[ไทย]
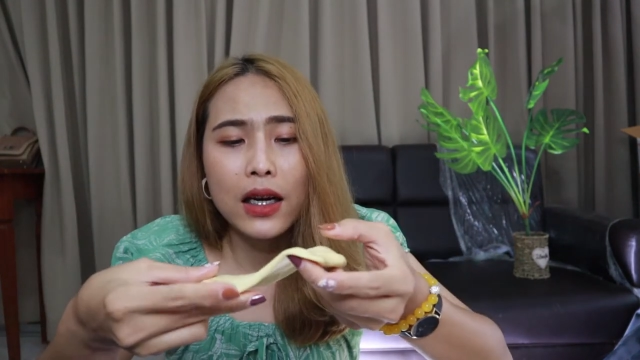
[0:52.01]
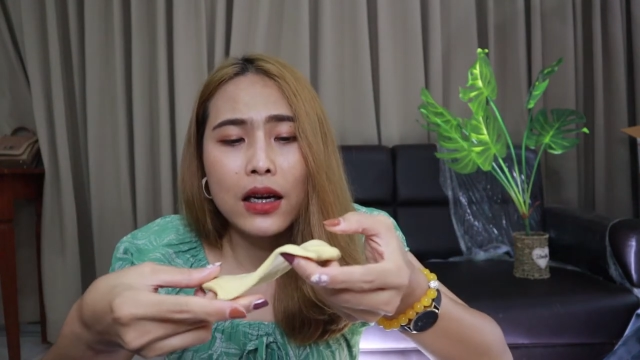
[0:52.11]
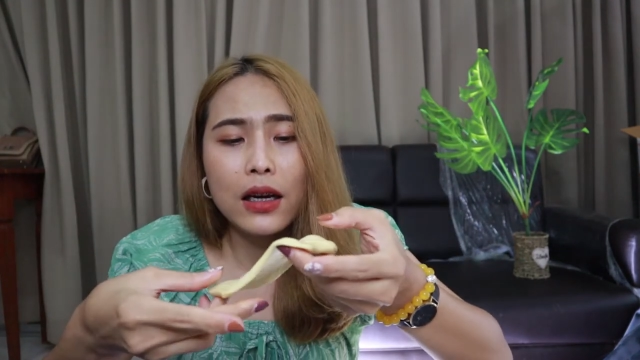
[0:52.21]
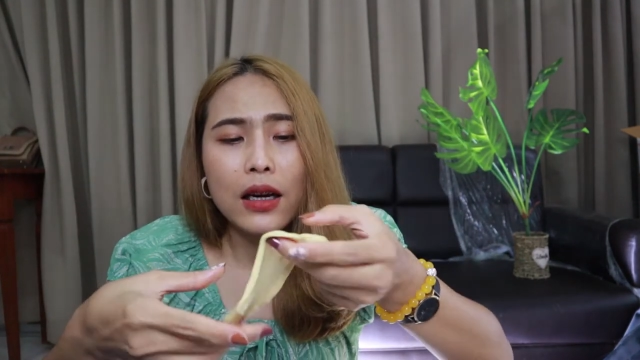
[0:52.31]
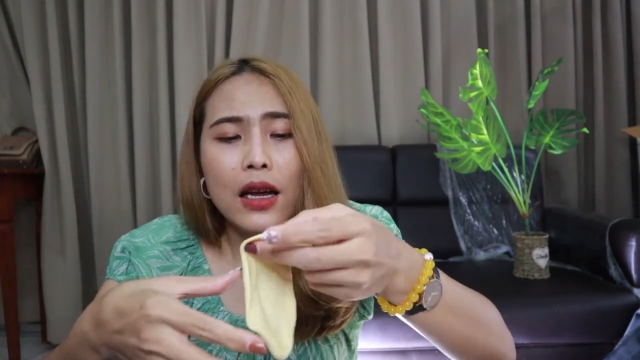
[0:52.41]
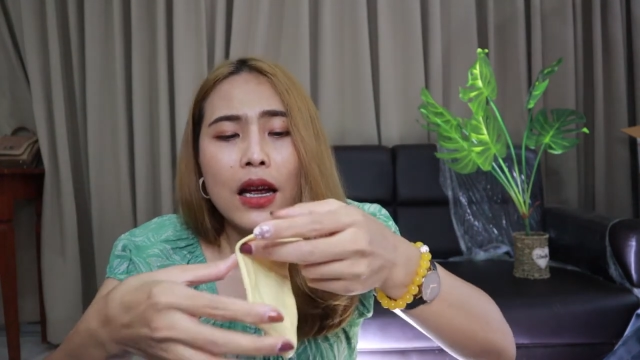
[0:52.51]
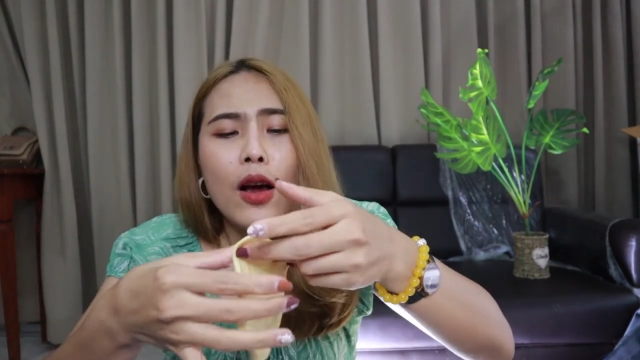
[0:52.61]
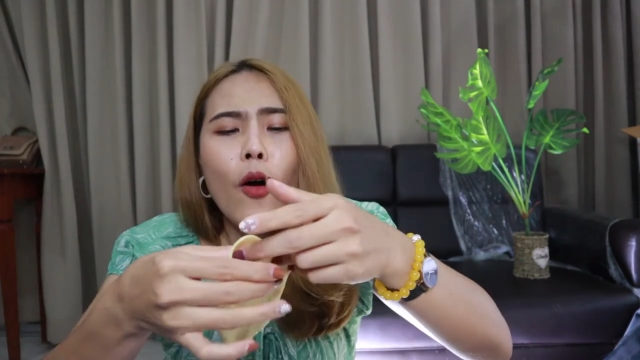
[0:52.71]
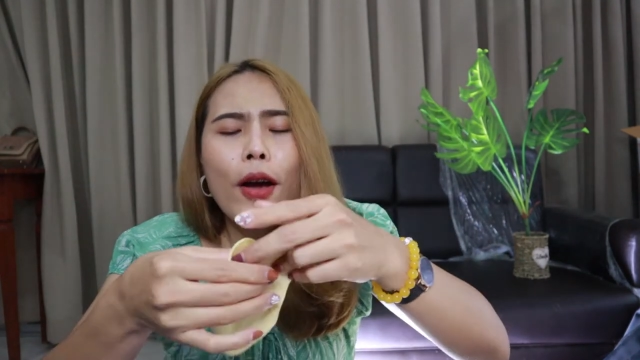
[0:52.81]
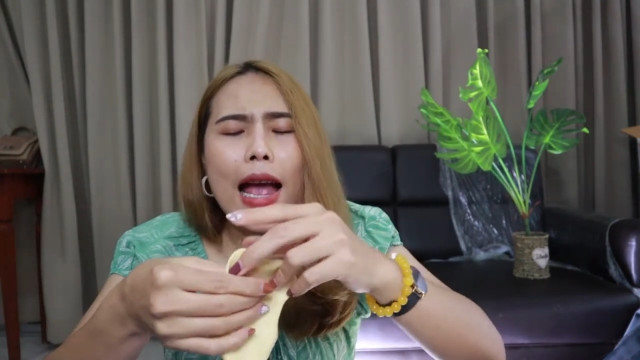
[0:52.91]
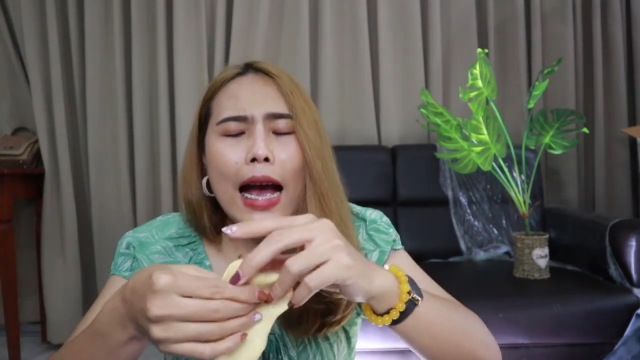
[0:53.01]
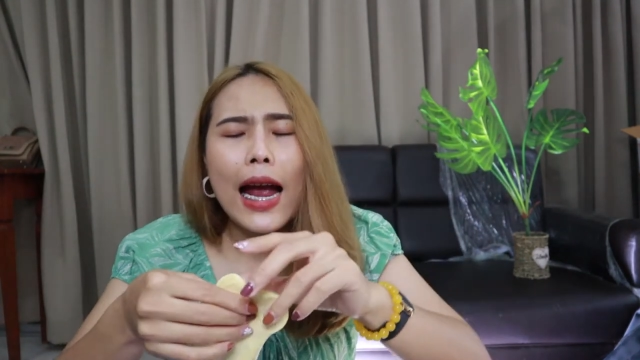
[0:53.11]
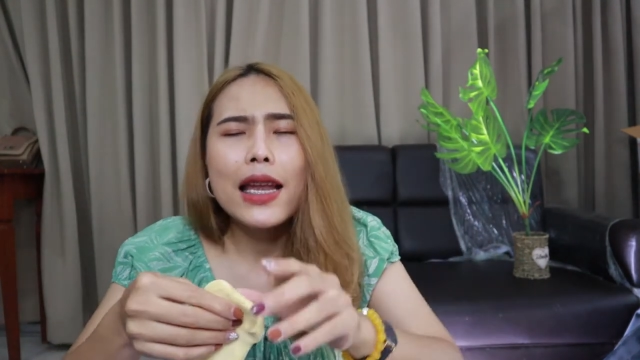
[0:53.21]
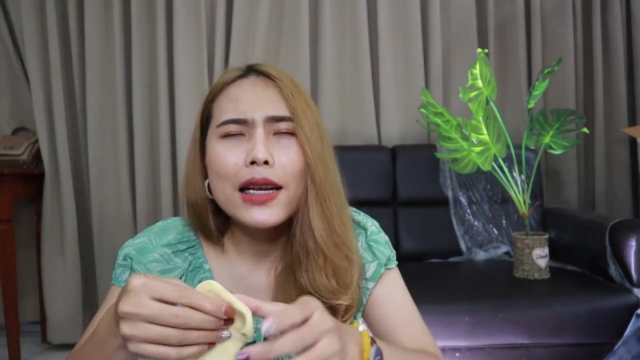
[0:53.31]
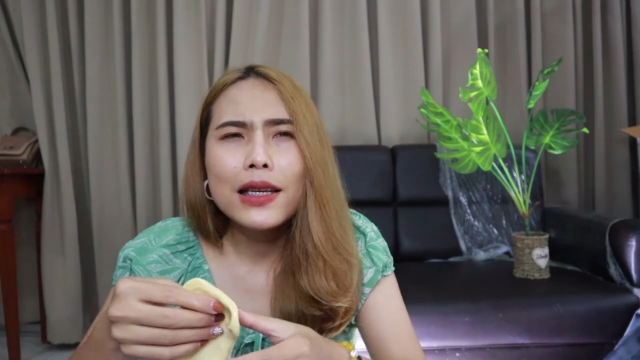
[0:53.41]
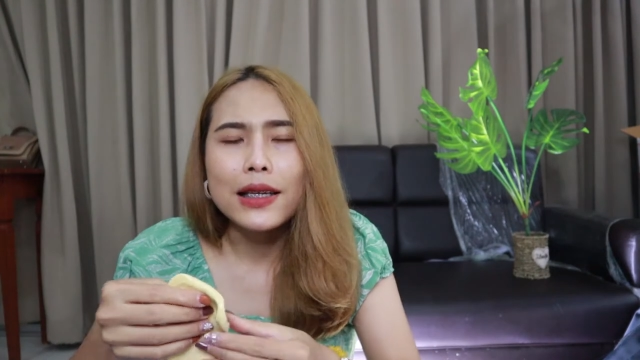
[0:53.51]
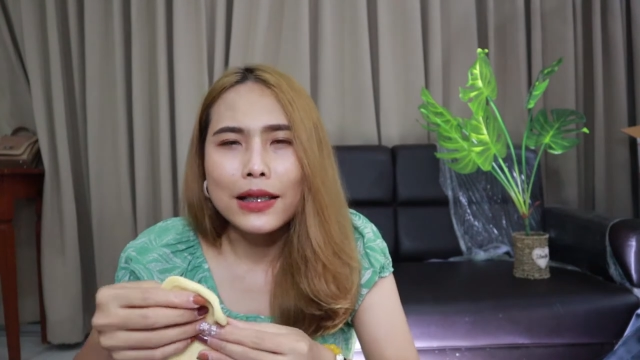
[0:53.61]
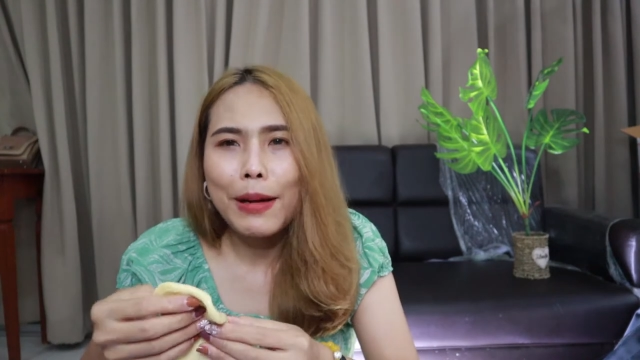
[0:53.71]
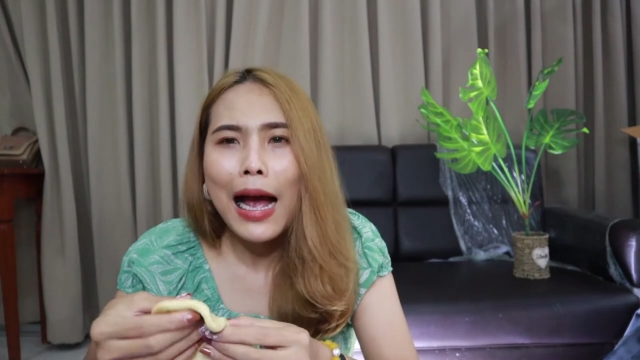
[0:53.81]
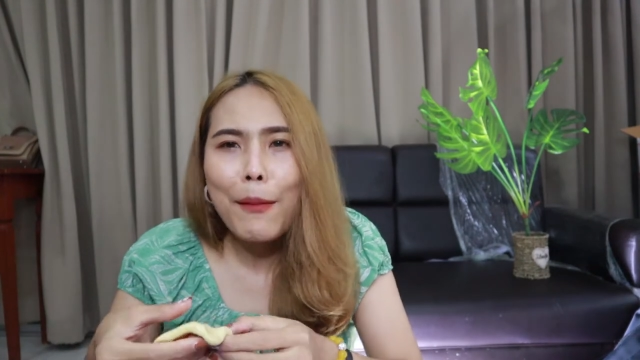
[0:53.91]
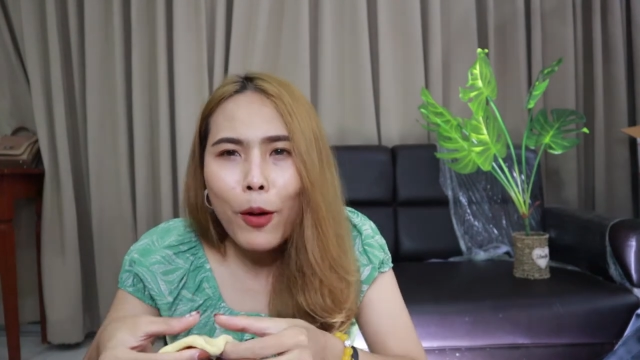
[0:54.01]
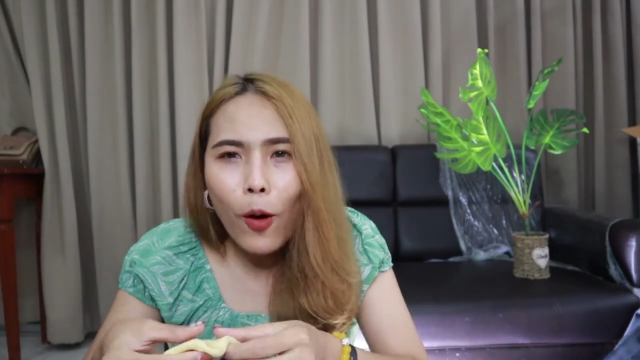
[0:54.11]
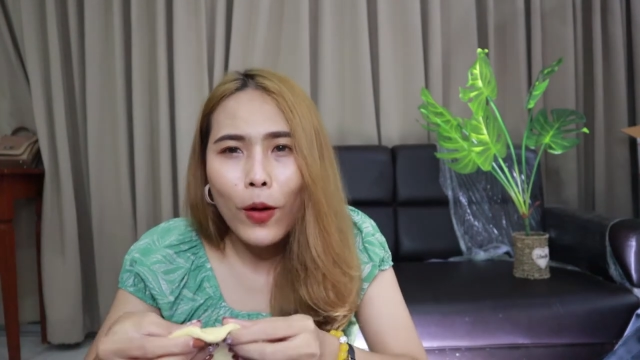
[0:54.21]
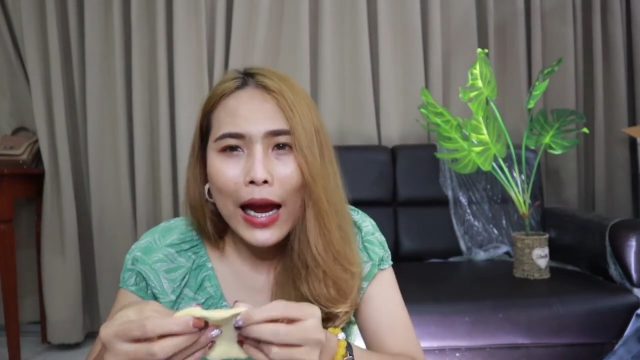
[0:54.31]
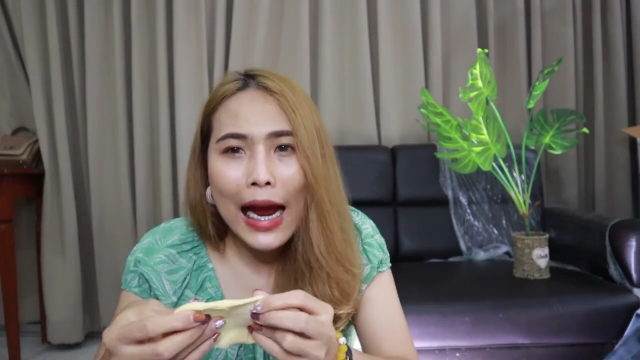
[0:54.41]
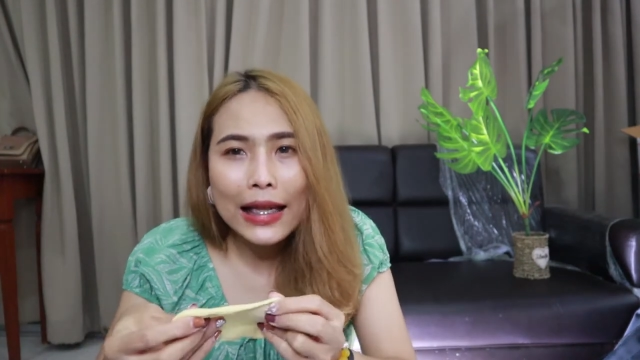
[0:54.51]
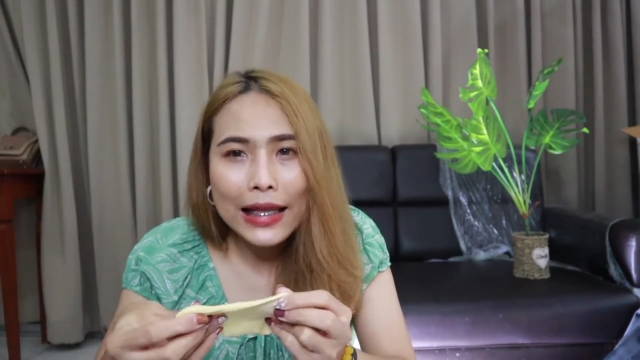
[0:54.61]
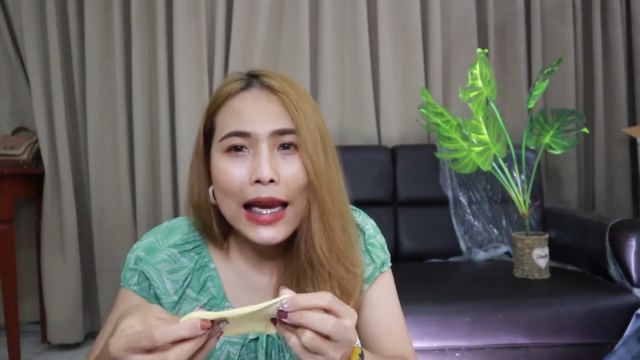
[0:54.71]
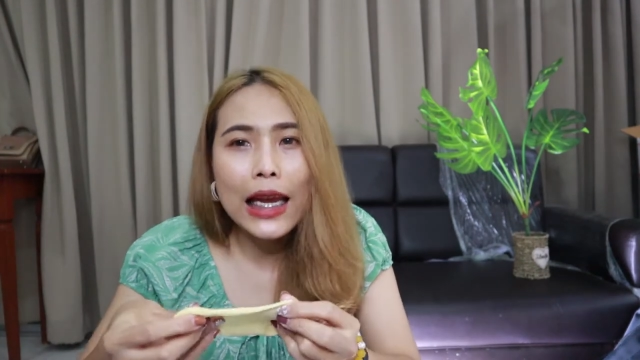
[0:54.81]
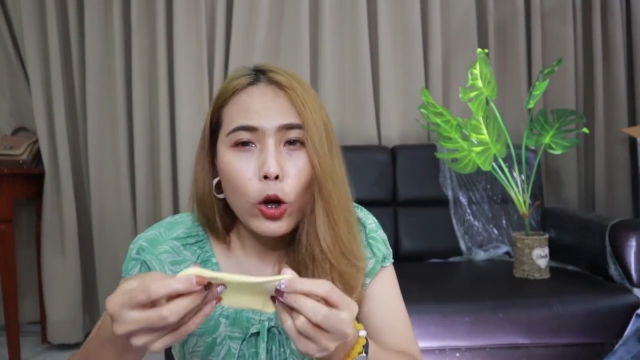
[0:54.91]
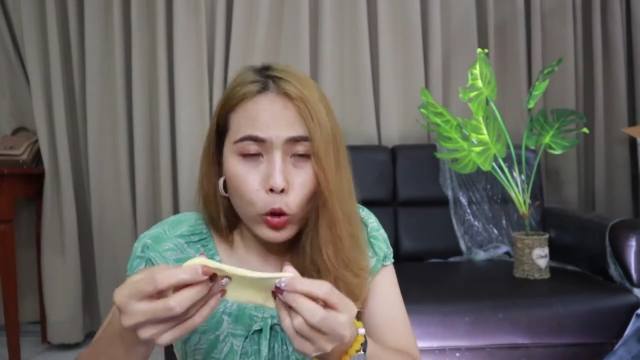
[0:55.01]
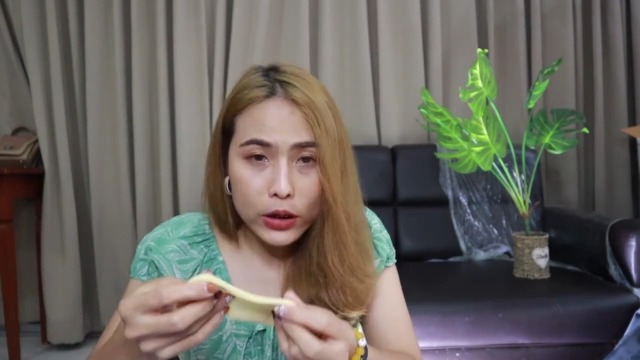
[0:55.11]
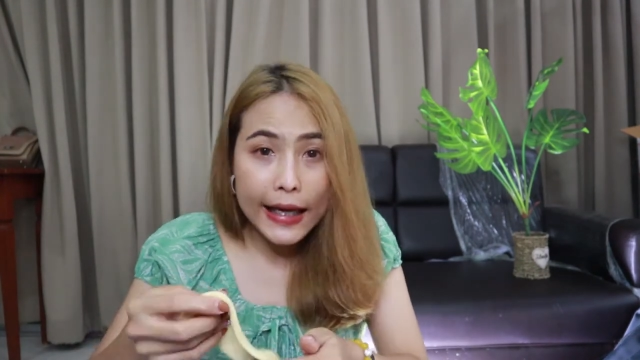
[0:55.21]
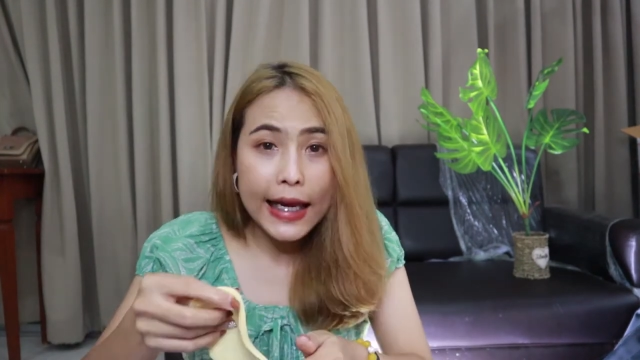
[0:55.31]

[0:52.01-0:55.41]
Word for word: คืออยากให้นึกถึงสภาพของการตีโร